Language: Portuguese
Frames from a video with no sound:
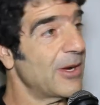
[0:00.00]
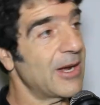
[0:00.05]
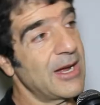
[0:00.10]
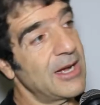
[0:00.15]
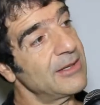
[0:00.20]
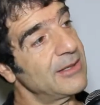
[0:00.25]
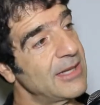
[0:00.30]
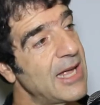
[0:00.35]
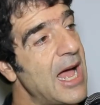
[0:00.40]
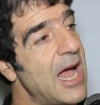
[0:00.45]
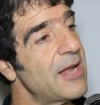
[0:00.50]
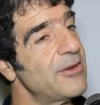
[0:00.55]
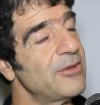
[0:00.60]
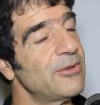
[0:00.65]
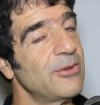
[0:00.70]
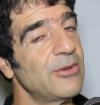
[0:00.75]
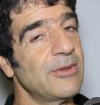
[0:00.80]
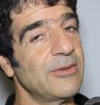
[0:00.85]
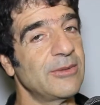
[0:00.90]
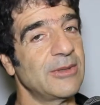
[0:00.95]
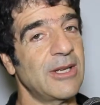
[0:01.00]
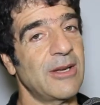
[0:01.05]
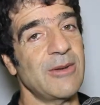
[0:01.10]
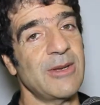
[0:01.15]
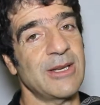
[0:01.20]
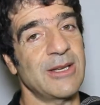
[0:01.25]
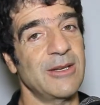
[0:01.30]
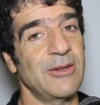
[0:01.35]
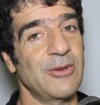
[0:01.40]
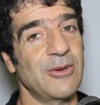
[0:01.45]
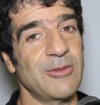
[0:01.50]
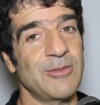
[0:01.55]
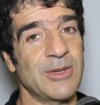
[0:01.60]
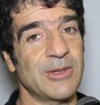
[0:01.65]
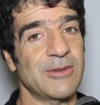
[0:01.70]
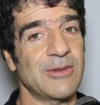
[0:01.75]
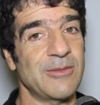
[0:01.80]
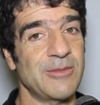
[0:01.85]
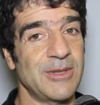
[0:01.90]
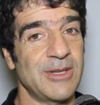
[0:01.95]
cantar de novo e tal, e aquilo
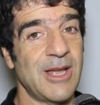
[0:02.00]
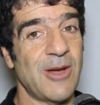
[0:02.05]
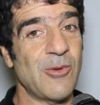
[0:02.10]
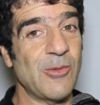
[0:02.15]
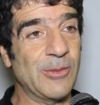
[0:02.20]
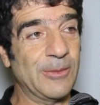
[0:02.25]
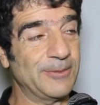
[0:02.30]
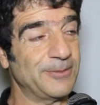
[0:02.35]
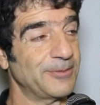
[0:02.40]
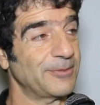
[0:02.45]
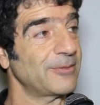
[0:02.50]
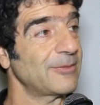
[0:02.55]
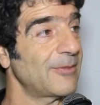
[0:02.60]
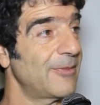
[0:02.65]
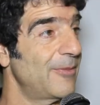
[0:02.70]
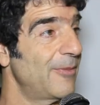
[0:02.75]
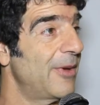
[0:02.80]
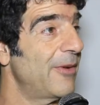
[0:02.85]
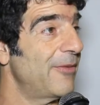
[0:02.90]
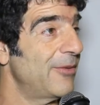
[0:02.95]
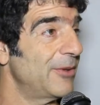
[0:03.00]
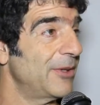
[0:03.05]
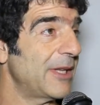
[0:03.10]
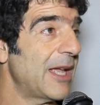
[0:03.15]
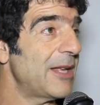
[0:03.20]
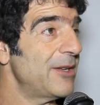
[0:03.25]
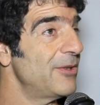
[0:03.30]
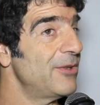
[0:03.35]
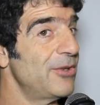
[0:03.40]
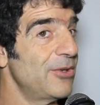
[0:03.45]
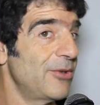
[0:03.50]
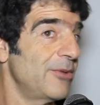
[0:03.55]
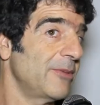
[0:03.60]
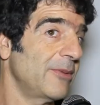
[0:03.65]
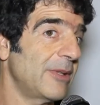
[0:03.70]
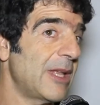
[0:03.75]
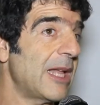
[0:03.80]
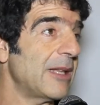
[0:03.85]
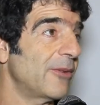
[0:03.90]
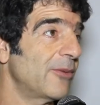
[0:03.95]
começou a me dar um, uma vontade de
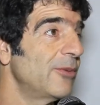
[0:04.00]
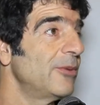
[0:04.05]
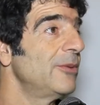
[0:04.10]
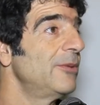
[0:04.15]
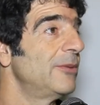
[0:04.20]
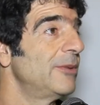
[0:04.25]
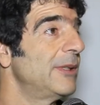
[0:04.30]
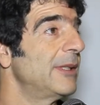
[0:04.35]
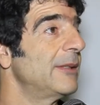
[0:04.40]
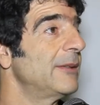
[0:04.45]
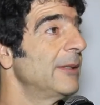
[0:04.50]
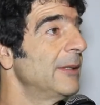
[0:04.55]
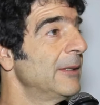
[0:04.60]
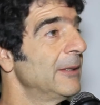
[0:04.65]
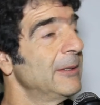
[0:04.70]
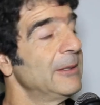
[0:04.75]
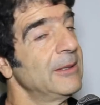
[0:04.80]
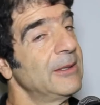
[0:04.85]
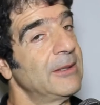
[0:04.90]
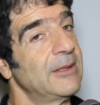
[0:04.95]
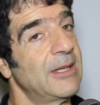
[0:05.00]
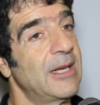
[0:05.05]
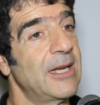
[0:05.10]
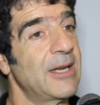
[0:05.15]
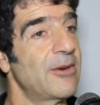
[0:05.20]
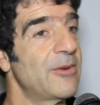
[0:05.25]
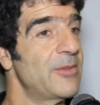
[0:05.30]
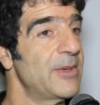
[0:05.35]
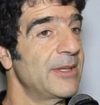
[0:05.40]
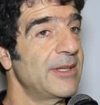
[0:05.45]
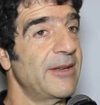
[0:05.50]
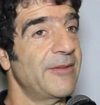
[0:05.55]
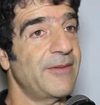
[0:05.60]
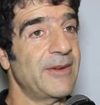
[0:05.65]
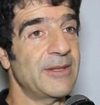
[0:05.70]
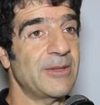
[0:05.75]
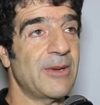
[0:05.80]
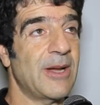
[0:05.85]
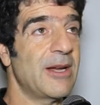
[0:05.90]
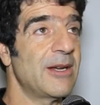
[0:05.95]
juntar tudo, né? Aí comecei a
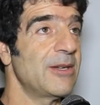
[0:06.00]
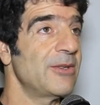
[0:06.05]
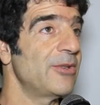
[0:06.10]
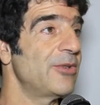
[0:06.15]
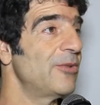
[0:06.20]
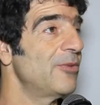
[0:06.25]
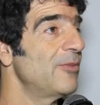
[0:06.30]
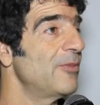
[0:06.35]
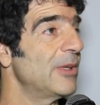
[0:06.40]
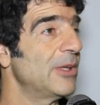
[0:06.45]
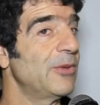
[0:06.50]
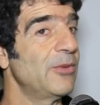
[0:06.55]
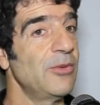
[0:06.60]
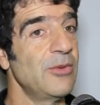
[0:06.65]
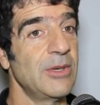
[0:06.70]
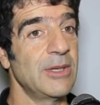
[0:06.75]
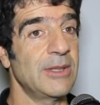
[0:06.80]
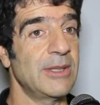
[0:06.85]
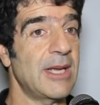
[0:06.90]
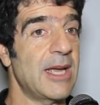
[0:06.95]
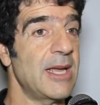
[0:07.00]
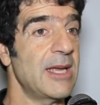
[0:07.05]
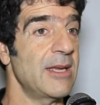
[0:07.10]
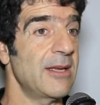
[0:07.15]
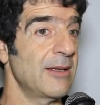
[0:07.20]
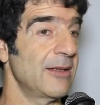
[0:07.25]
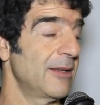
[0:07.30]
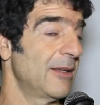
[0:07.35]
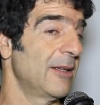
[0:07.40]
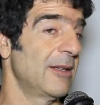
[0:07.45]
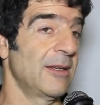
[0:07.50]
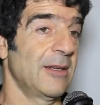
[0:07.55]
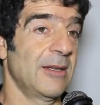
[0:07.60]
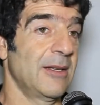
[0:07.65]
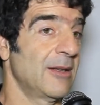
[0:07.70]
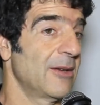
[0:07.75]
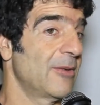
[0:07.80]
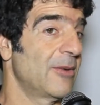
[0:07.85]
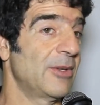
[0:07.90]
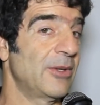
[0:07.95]
fazer um arranjo de uma, duas, e aí,
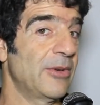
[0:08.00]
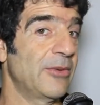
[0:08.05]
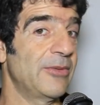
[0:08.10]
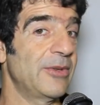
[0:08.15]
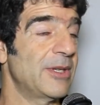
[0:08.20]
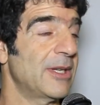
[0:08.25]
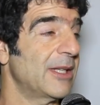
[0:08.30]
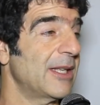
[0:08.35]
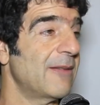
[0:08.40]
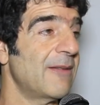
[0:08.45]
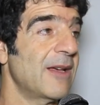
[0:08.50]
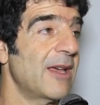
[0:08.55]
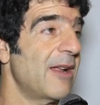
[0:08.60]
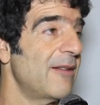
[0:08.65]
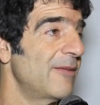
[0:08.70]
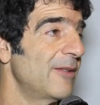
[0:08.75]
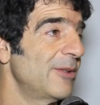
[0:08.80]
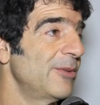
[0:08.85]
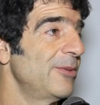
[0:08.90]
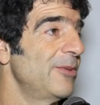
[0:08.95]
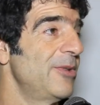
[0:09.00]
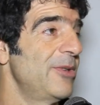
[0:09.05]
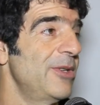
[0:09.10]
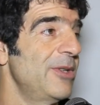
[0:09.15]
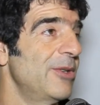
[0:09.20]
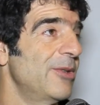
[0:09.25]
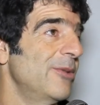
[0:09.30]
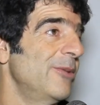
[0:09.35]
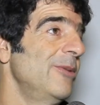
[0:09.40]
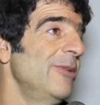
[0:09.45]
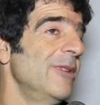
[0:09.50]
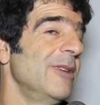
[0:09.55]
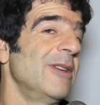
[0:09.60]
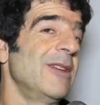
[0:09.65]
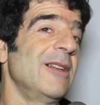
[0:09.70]
quando eu vi, já estava gravando o disco,